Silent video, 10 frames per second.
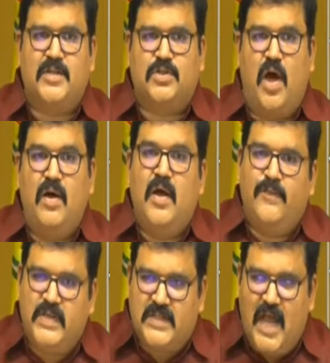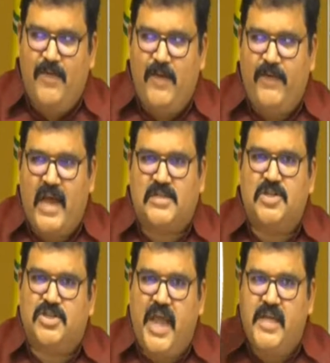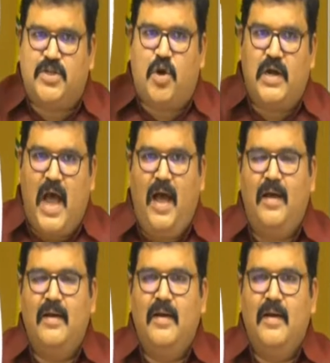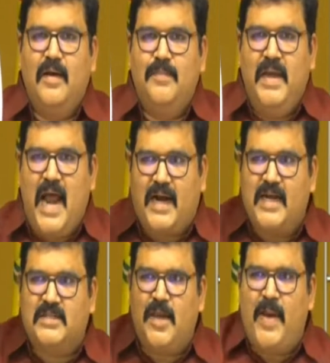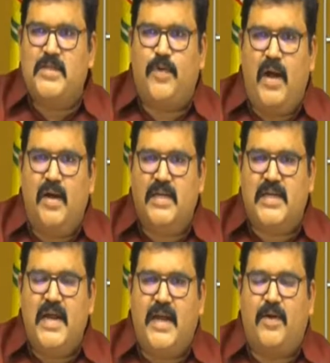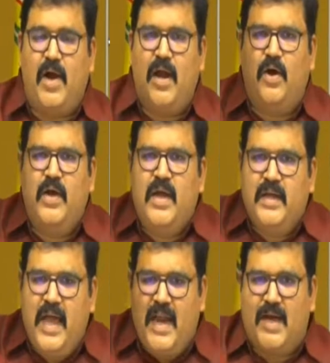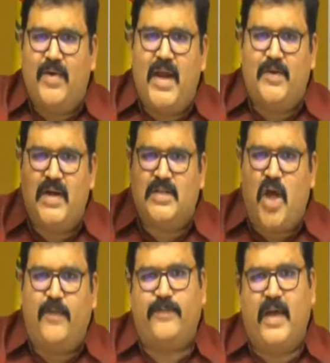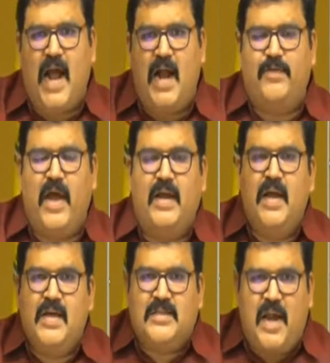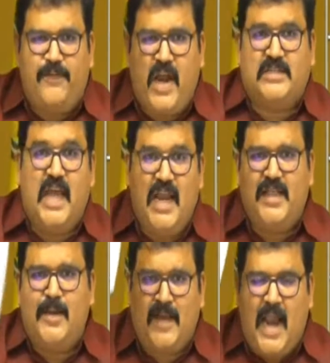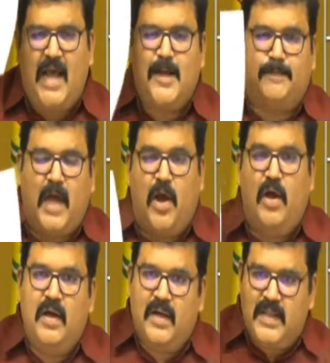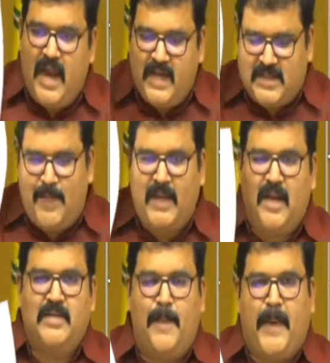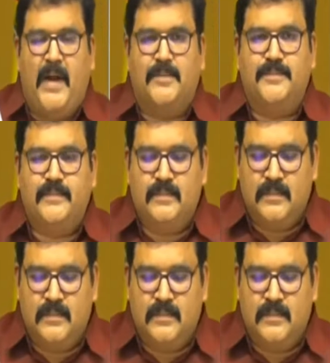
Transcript: ఆడిటర్స్తో ఫిజికల్ వెరిఫికేషన్ చేయించకుండా మీరు అక్కడికి సిమెంట్స్ వాళ్ళు డిజైన్ టెక్ వాళ్ళు ఏ రకమైనటువంటి సాఫ్ట్వేర్ హార్డ్వేర్ సరఫరా చేయలేదని మీరు అలా చెప్తారో దానికి సమాధానం చెప్పండి